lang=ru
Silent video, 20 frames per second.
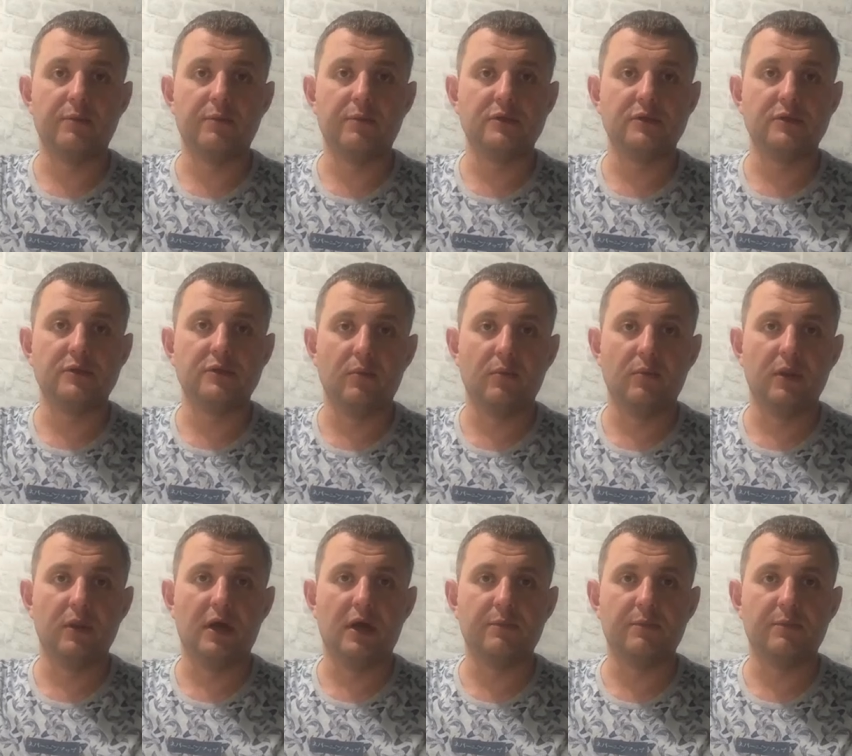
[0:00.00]
такое
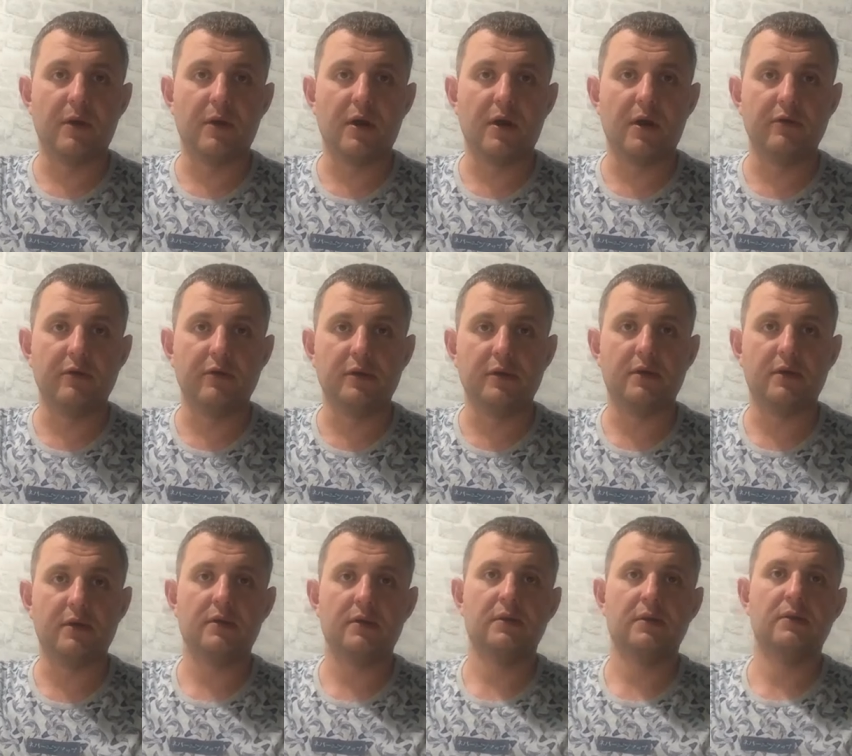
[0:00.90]
письмо было
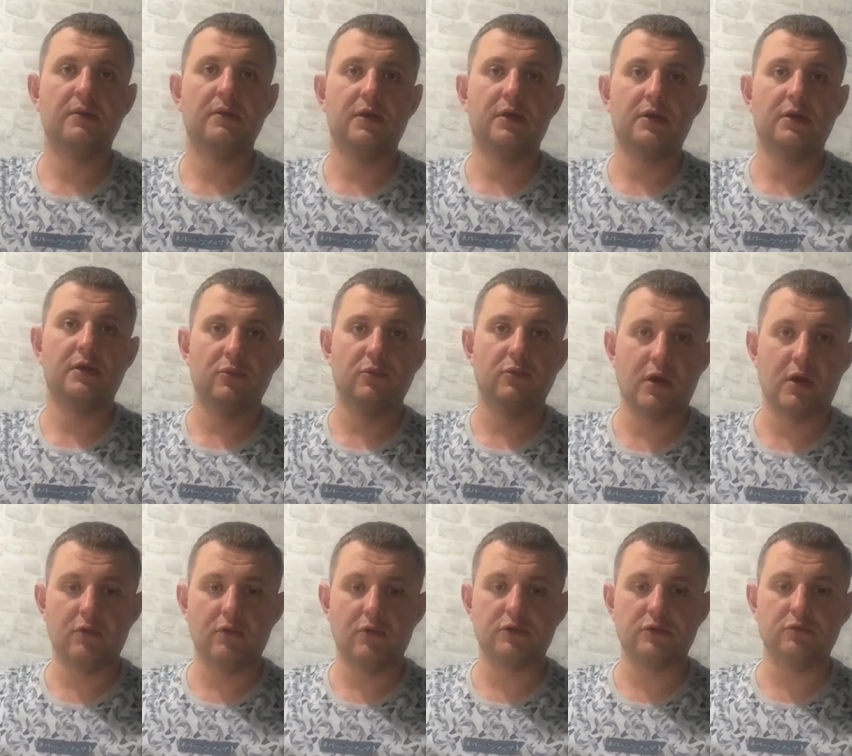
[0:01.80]
отправлено
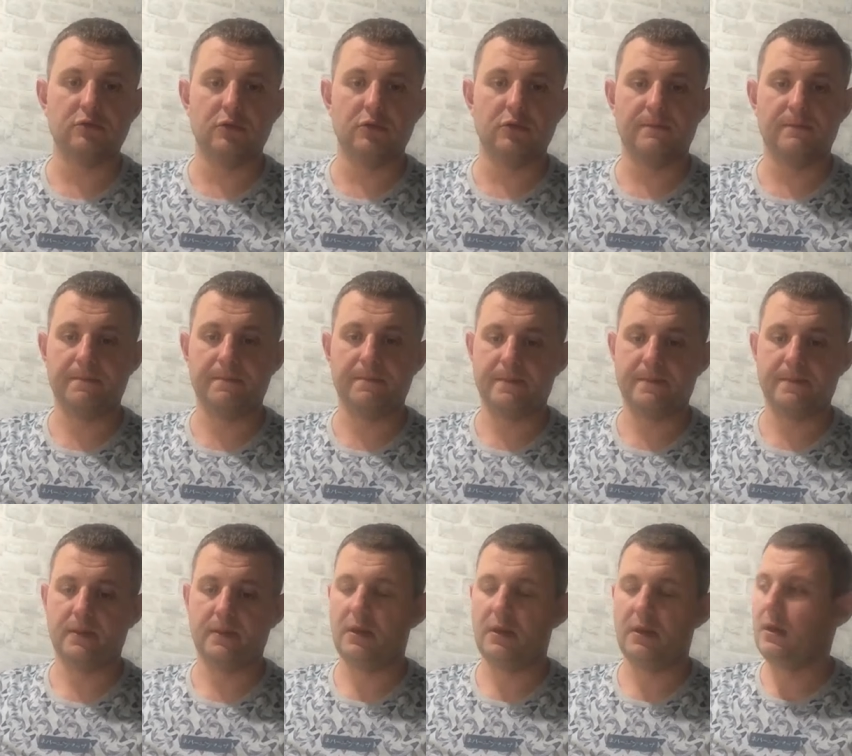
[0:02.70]
нашему
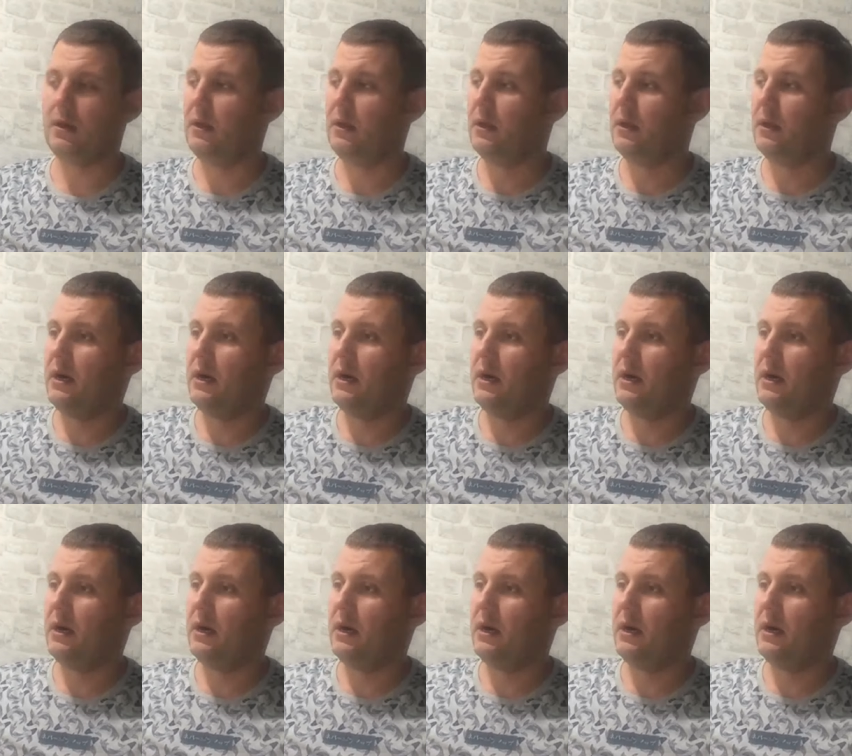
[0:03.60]
руководству.